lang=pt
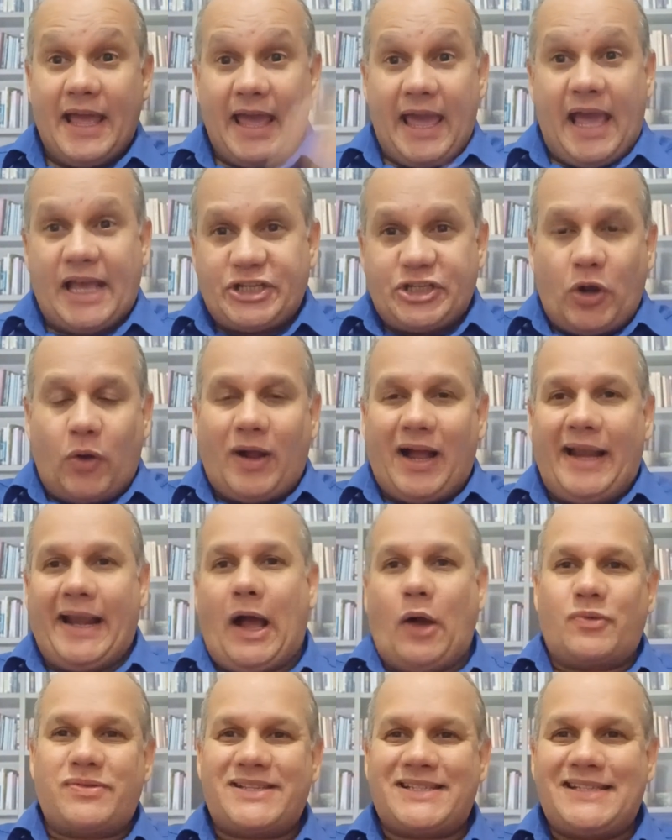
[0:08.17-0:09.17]
este é o
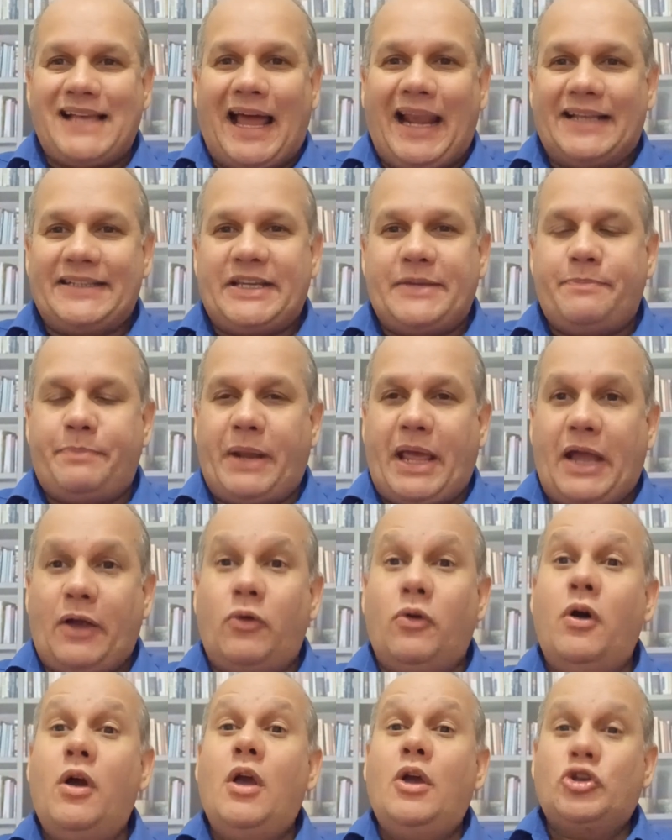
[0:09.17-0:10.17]
canal Sala de
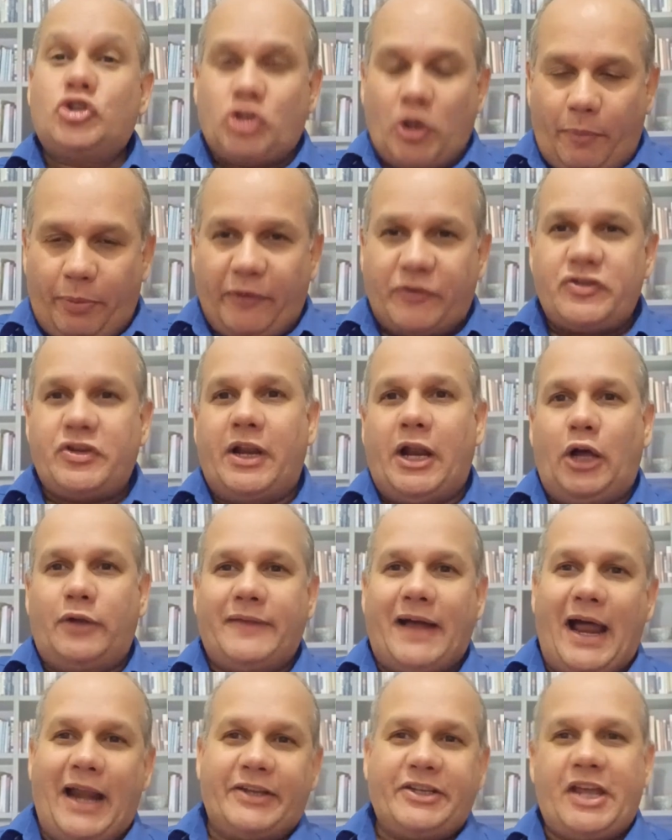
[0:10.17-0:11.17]
Emprego, sou profissional
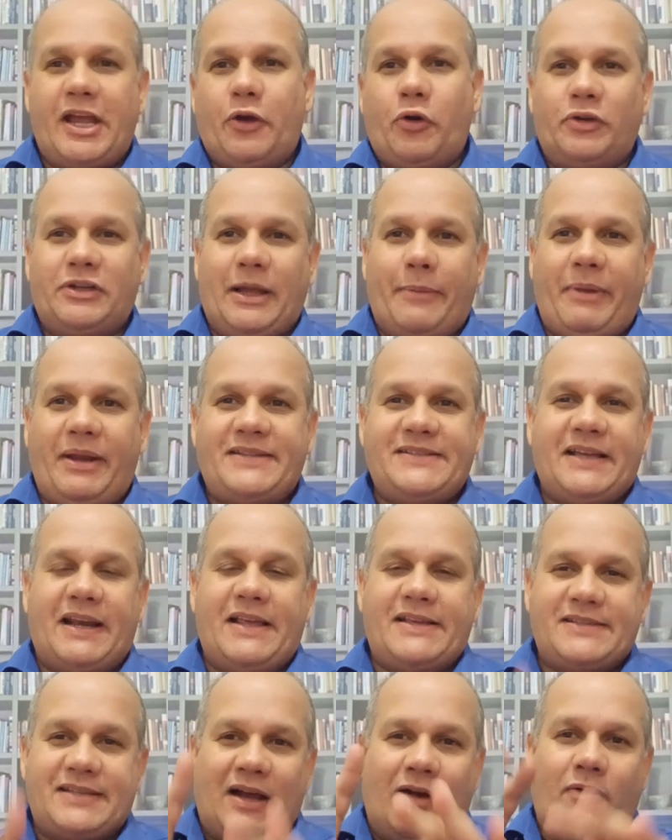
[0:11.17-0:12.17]
da área de recrutamento e
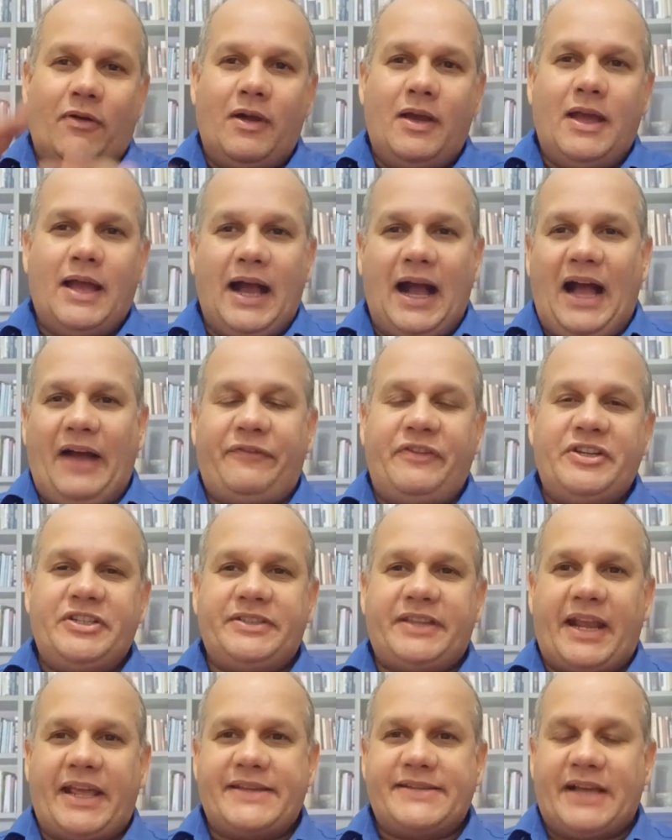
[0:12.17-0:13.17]
seleção há
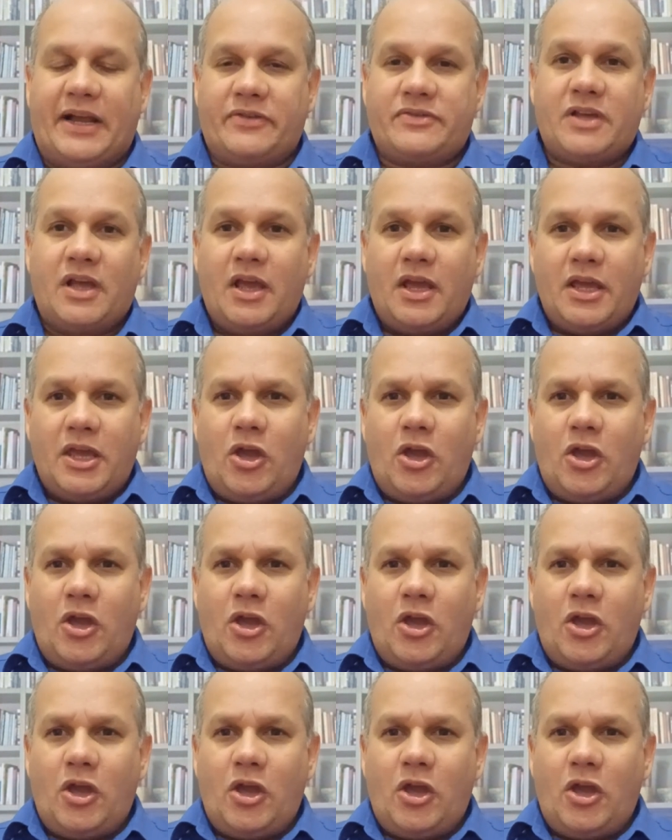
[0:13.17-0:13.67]
23 anos.